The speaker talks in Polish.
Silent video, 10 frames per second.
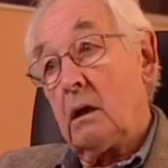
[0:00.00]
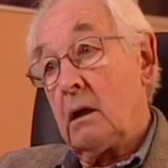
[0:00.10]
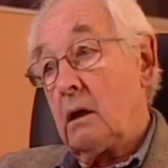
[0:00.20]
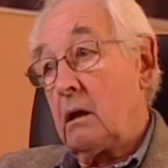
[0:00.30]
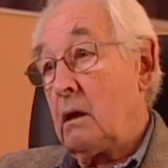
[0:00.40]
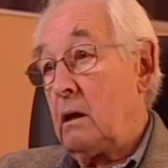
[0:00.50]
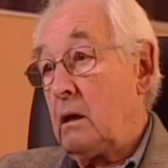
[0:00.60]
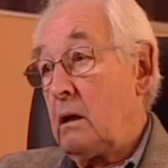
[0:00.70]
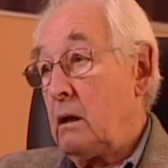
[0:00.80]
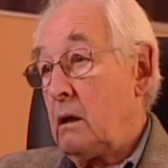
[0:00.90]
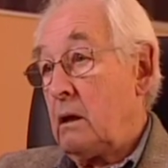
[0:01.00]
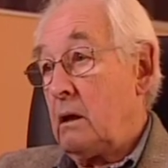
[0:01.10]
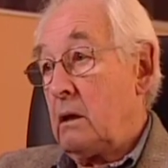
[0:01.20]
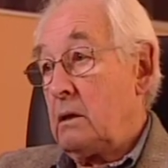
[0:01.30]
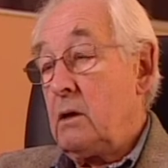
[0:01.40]
E,
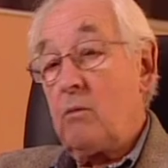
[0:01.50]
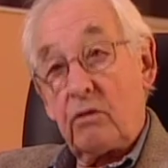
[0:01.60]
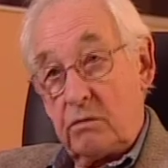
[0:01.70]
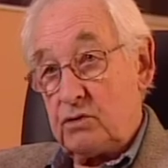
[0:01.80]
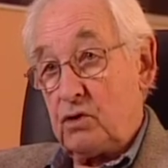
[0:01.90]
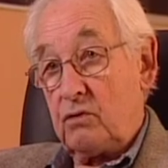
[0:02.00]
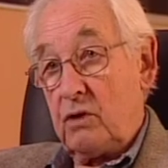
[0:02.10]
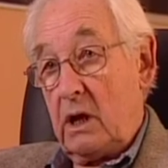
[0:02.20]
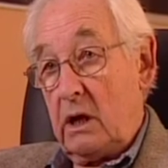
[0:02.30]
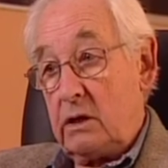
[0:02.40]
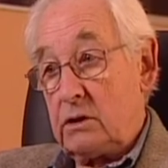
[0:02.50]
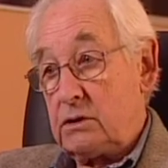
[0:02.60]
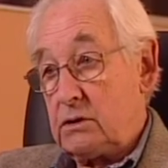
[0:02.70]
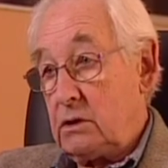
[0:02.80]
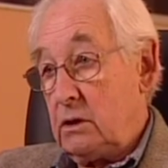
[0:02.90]
nie mogłem się
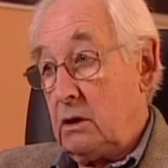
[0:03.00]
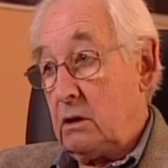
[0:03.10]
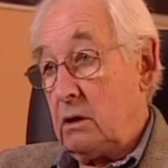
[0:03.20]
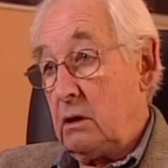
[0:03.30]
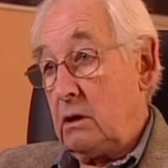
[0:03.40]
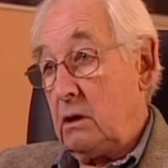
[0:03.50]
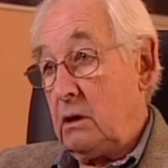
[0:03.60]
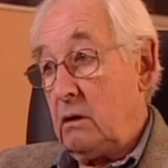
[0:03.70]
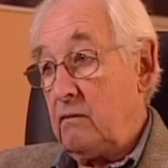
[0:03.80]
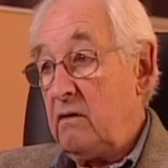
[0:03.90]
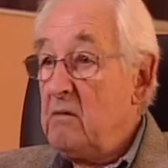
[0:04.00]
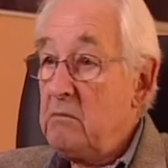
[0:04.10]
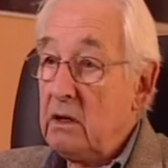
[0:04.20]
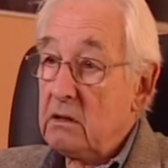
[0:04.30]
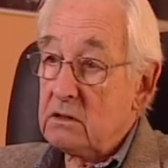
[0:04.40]
odnaleźć. I, i, i
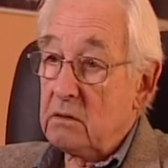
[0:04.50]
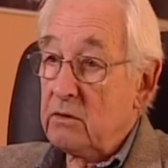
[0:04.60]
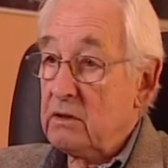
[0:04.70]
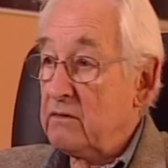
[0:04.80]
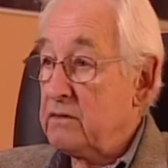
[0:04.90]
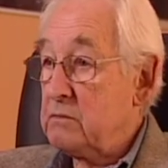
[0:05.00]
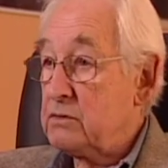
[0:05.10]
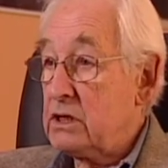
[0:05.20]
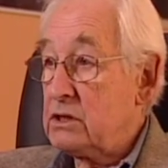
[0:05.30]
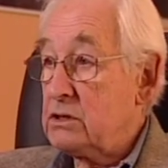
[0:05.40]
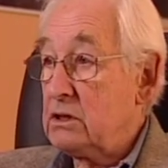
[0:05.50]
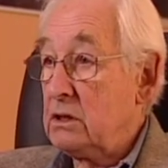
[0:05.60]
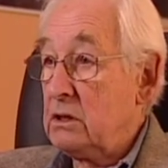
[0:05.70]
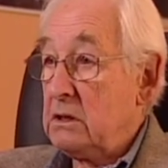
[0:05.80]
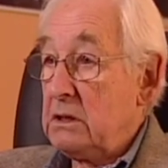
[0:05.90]
filmy zrobione w tym
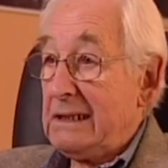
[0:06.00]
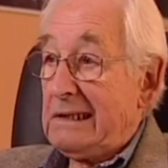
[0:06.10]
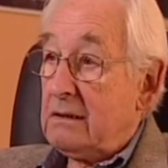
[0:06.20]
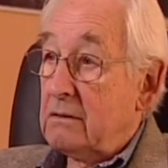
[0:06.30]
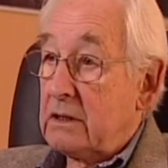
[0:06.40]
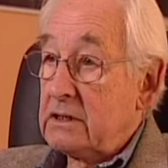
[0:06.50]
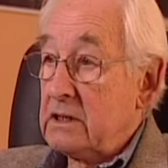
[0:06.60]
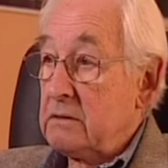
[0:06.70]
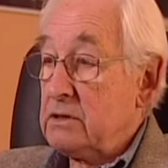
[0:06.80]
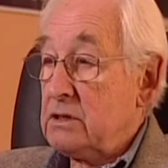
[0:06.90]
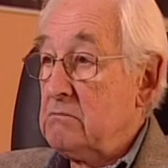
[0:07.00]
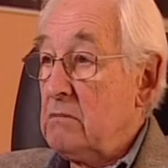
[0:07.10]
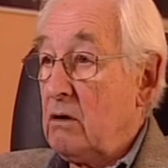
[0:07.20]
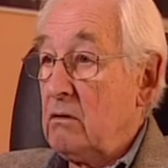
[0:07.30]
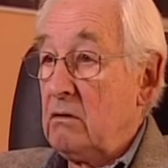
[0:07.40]
czasie okazały się
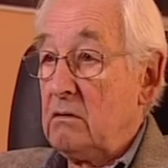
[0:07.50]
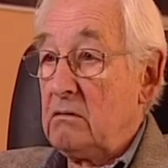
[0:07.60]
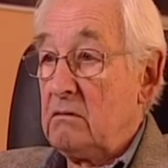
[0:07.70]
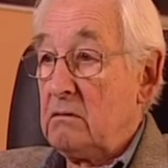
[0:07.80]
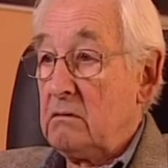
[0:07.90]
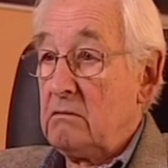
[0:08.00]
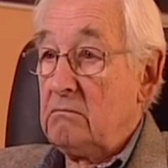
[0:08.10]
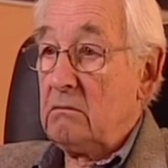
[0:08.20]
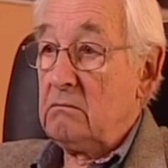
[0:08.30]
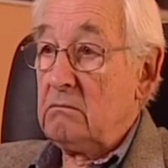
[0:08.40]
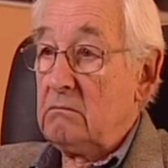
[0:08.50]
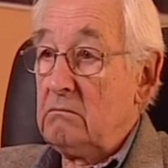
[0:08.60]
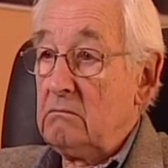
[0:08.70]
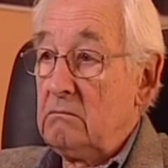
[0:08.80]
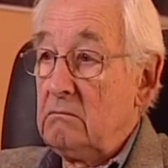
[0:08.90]
mało,
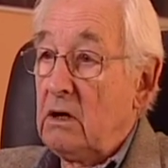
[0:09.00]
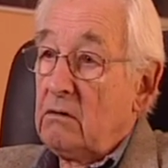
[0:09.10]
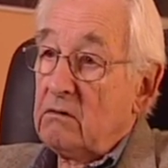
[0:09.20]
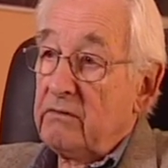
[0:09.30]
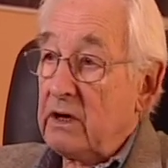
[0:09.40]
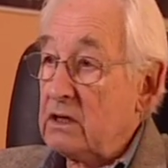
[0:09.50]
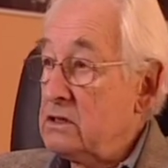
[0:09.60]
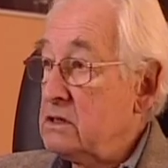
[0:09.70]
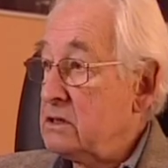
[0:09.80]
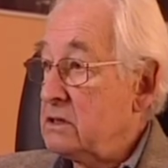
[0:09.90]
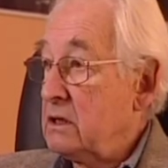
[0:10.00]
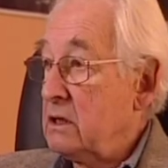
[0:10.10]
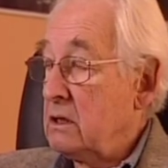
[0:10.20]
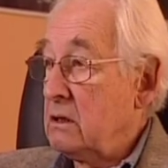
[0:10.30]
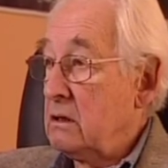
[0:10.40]
e, mało
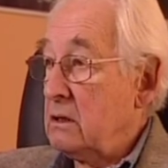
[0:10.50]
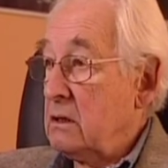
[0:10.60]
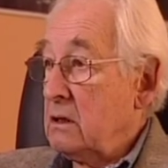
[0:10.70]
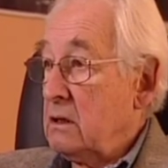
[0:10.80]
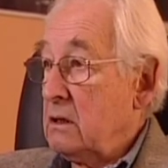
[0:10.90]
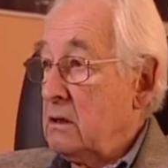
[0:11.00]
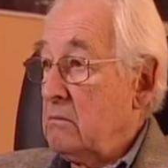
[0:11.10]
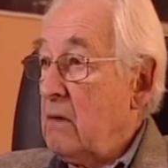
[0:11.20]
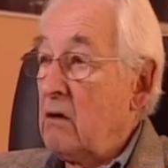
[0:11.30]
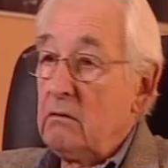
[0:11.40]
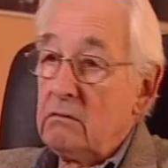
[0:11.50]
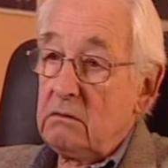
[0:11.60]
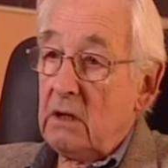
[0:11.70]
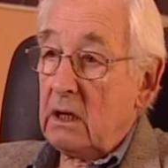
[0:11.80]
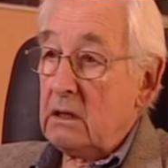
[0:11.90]
wyraziste, e, mało
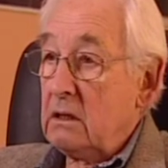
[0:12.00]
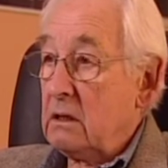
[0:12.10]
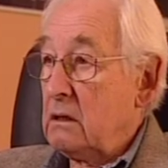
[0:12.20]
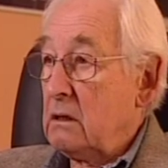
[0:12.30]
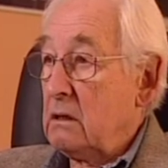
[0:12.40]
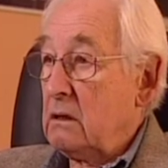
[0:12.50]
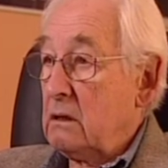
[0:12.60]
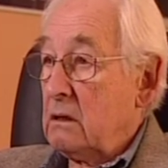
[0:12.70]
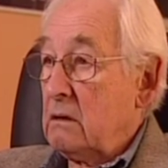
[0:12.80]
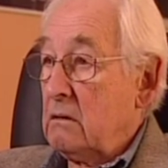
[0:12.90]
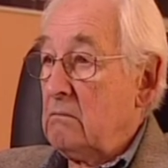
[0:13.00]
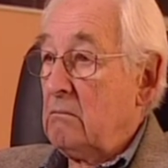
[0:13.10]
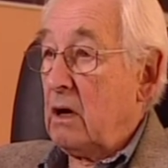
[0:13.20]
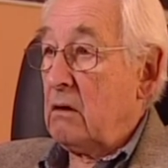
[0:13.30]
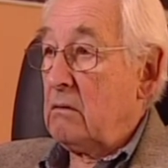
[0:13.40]
udane, e,
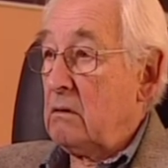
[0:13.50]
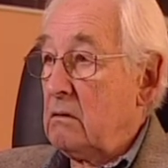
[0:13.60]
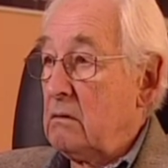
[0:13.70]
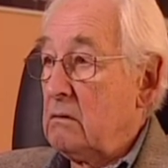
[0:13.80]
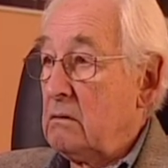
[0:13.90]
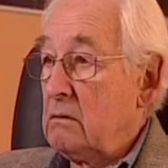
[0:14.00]
mało.